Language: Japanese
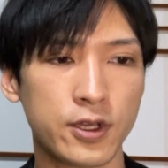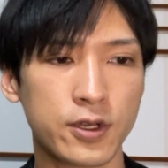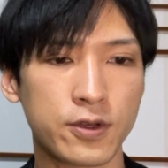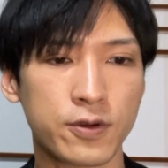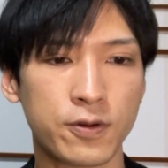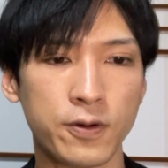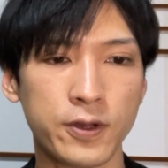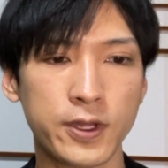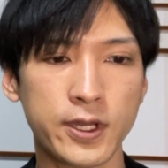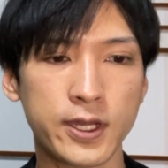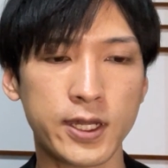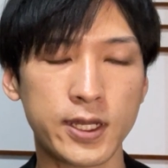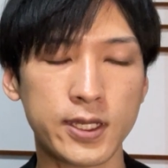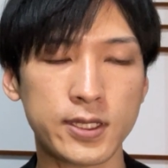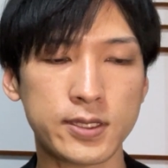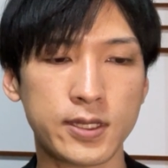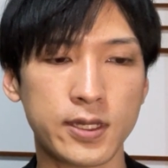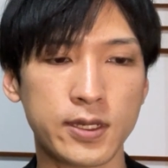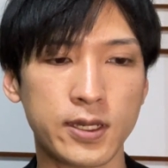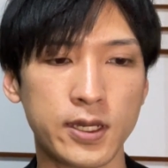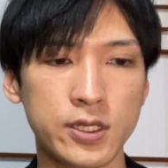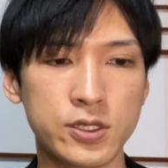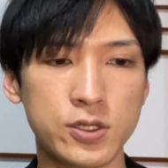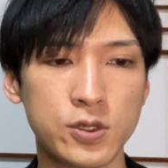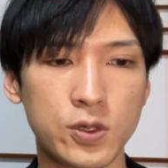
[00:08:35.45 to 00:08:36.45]
これがですね、
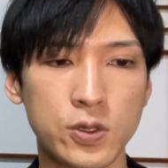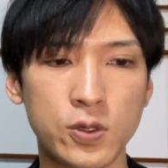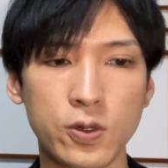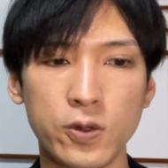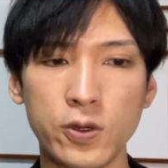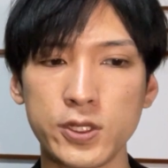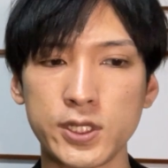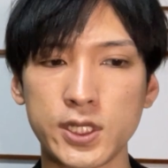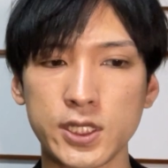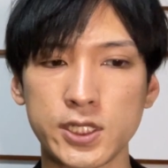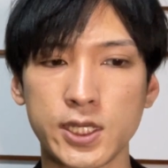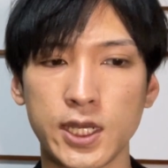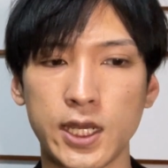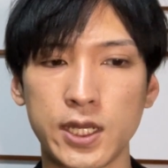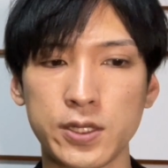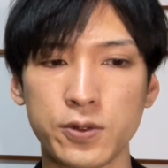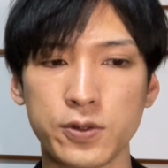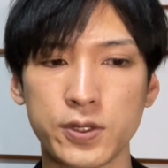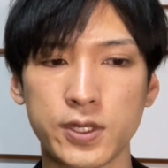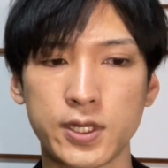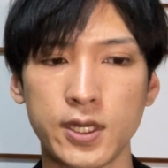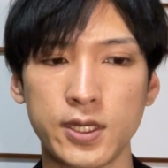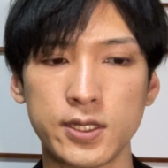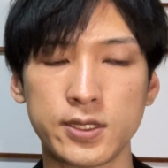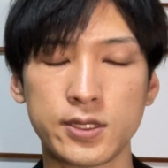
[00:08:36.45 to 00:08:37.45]
現状どういったチャートを
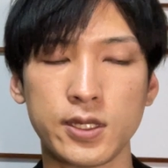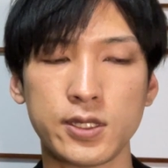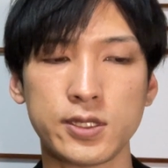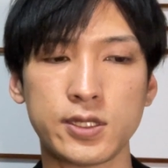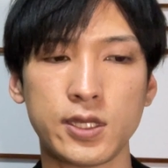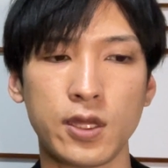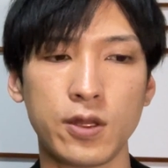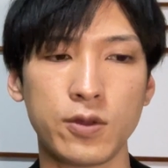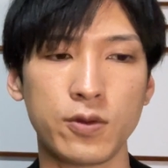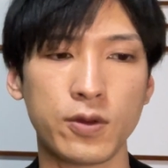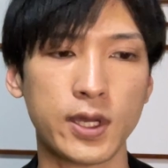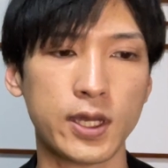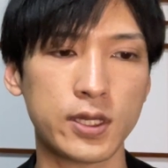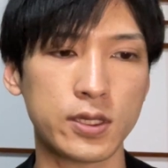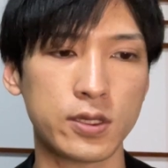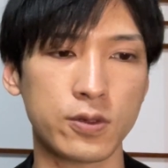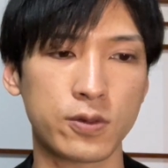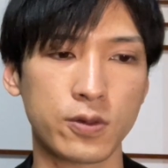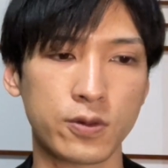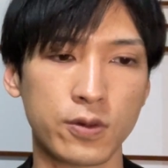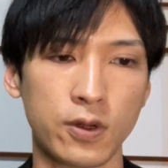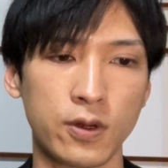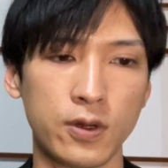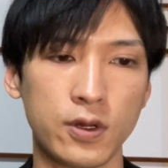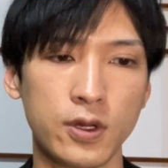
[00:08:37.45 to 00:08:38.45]
形成しているのかっていうと
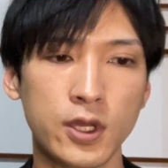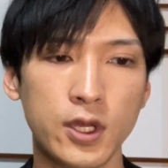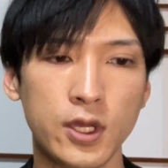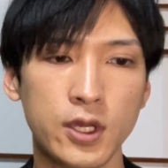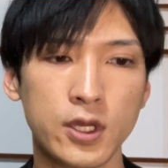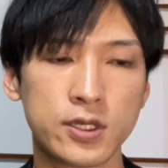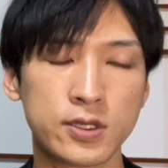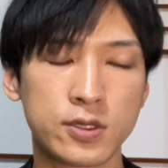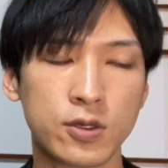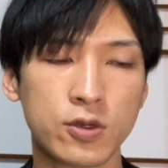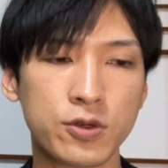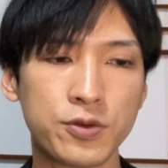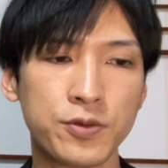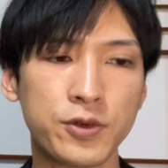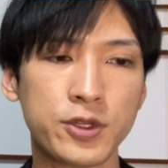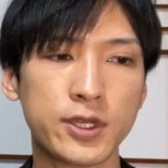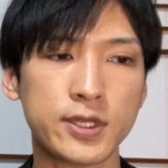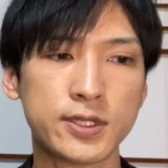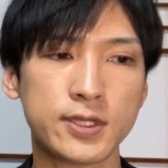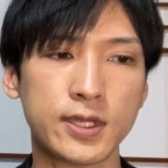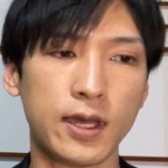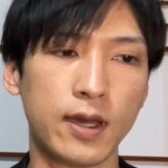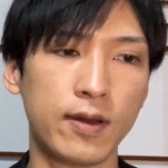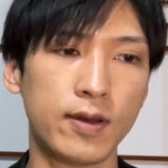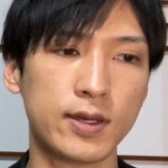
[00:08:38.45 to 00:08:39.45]
ころ、そこもです
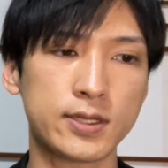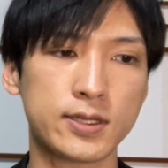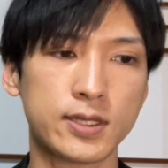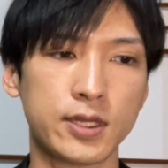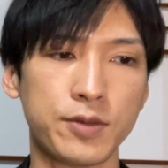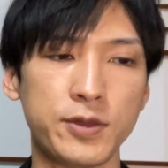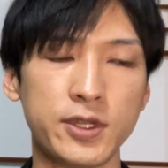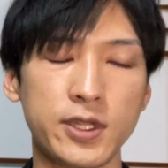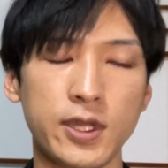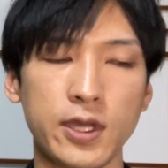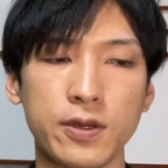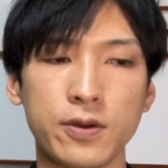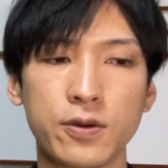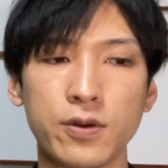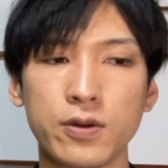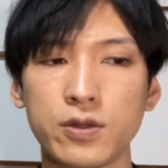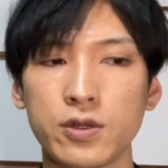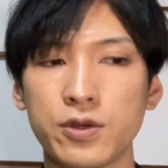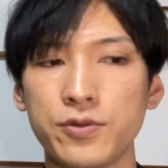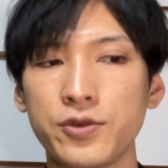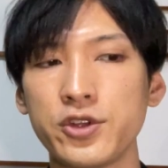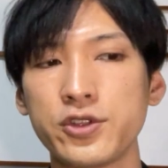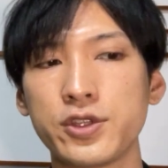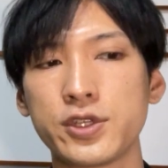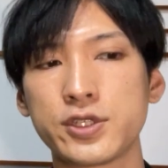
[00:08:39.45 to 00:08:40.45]
ね、合わせて見ていこうと
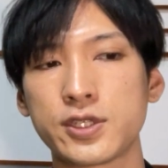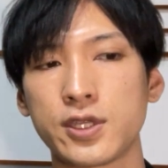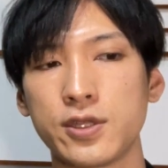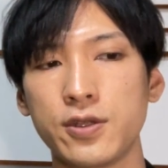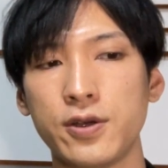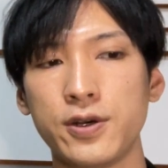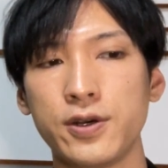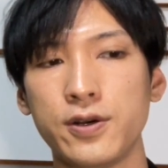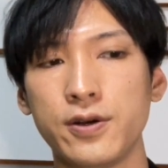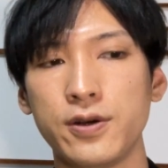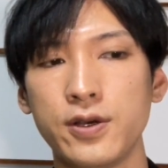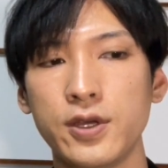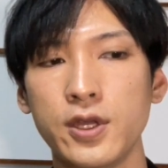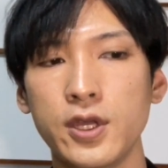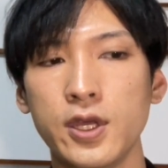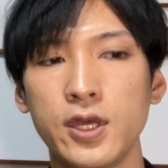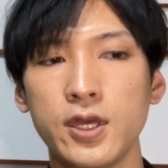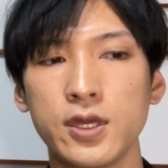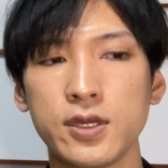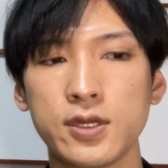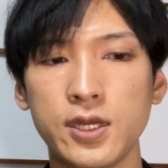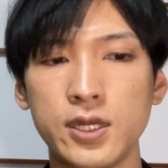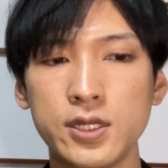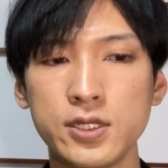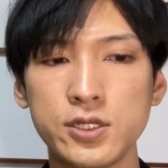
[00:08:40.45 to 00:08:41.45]
思うんですけど、
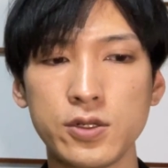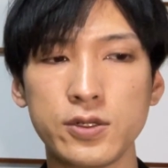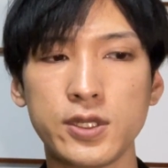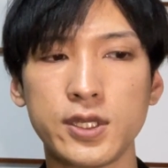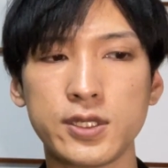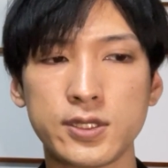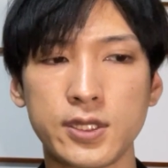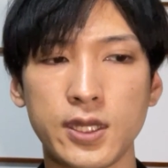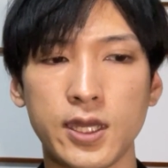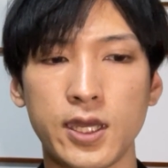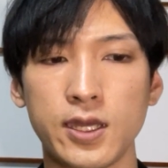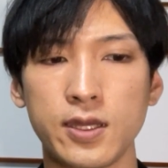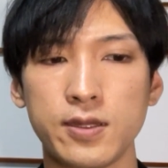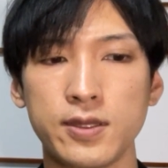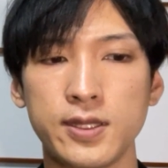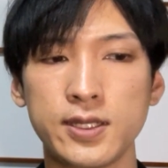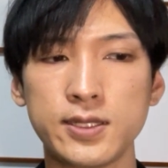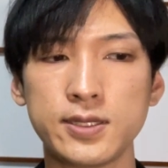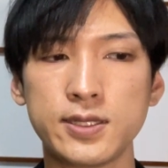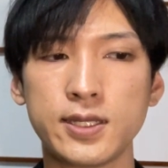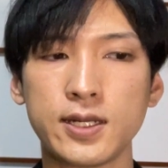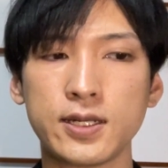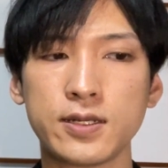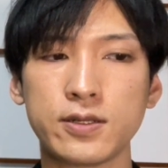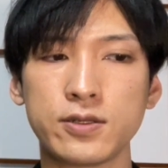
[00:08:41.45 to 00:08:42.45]
現状ですね、
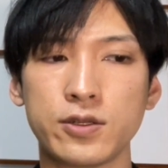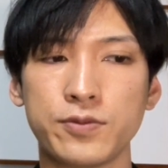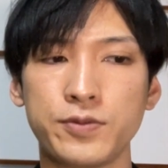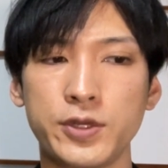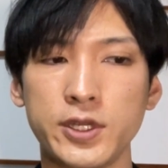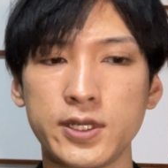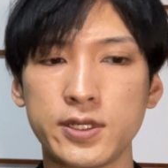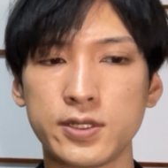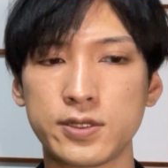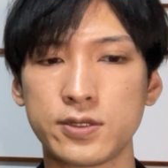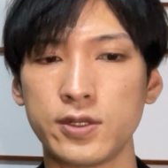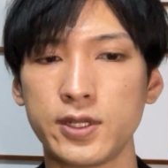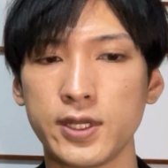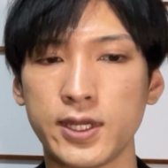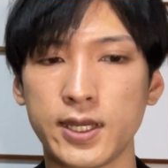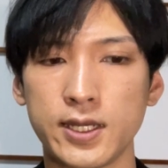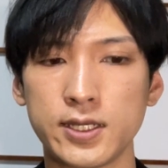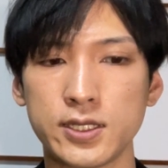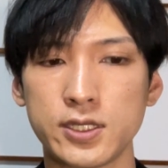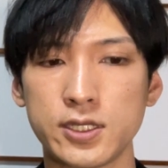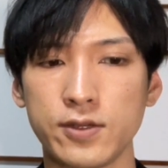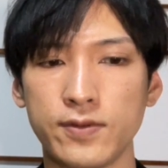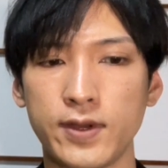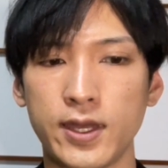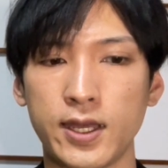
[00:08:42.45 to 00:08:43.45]
ナスダックの ブイアイエックス に関し
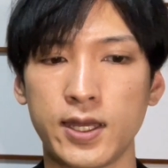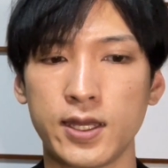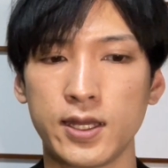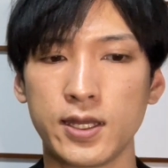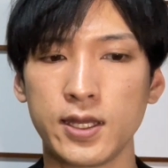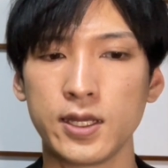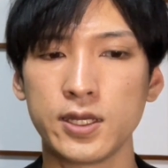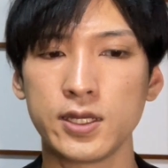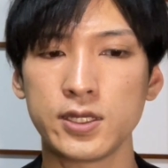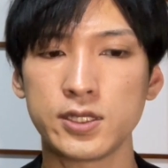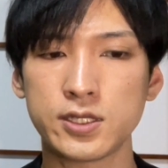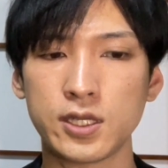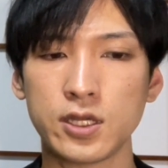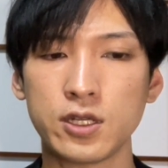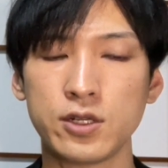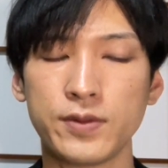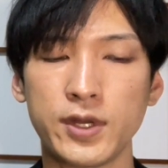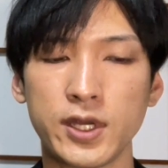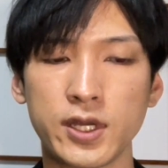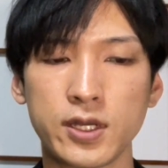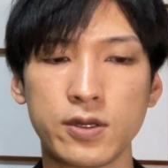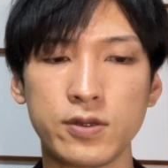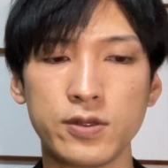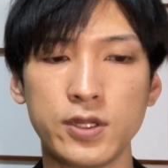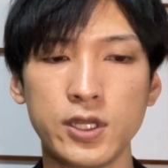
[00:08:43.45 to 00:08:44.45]
ては、下の
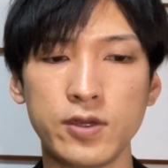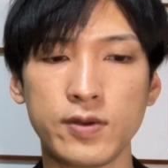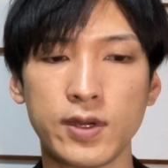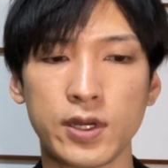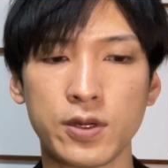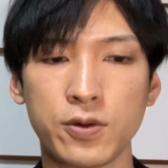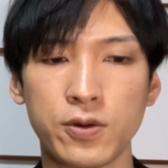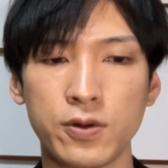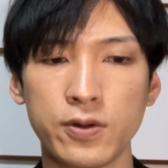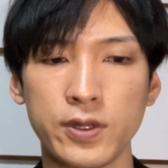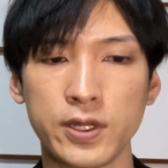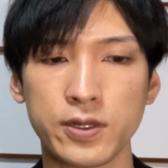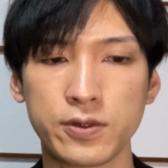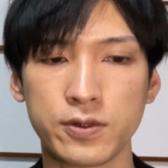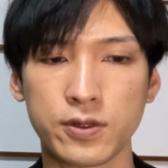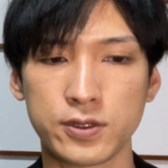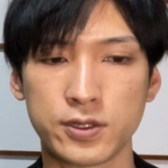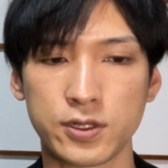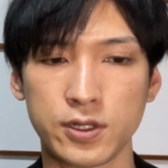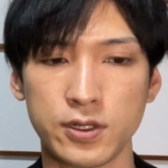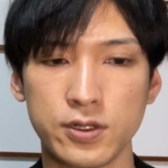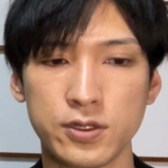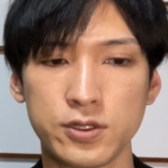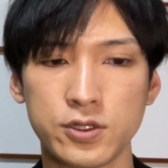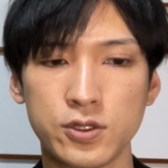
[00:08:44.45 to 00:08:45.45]
マックディー は
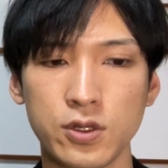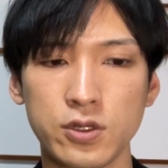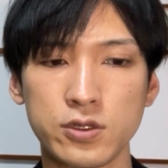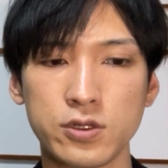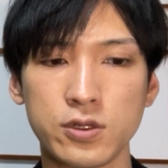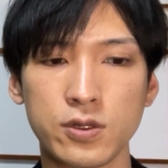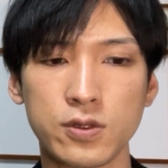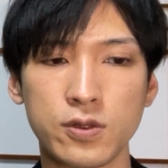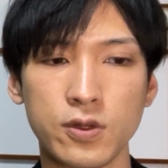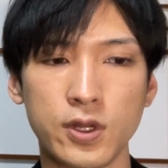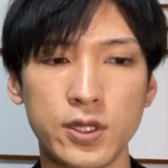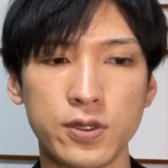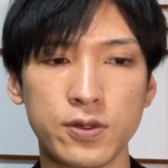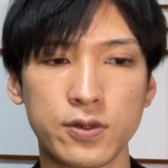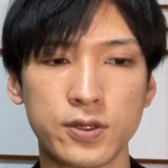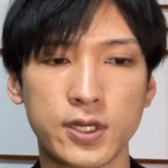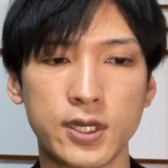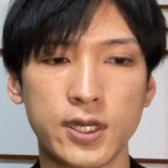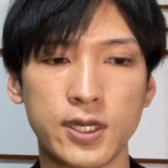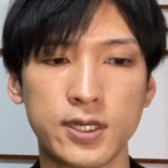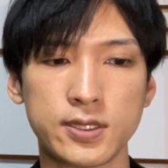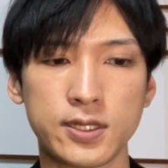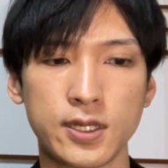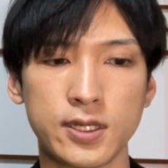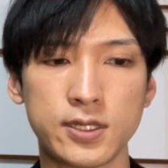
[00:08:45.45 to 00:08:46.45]
ゴールデンクロス、上昇トレンドを
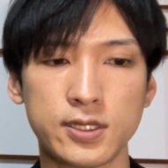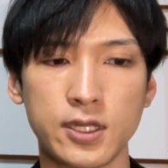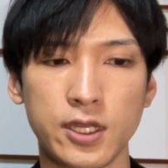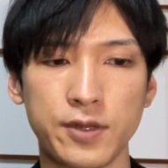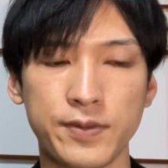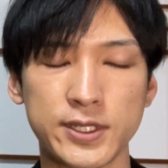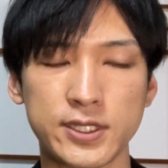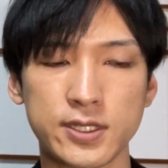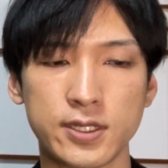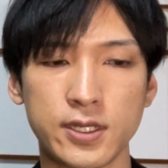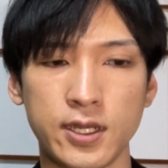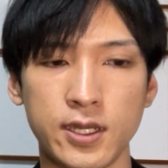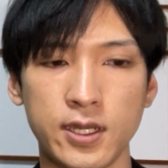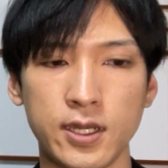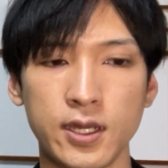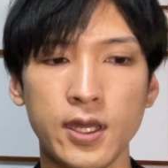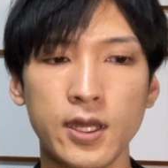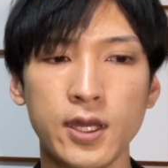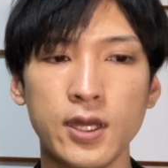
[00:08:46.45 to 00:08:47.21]
形成していますし、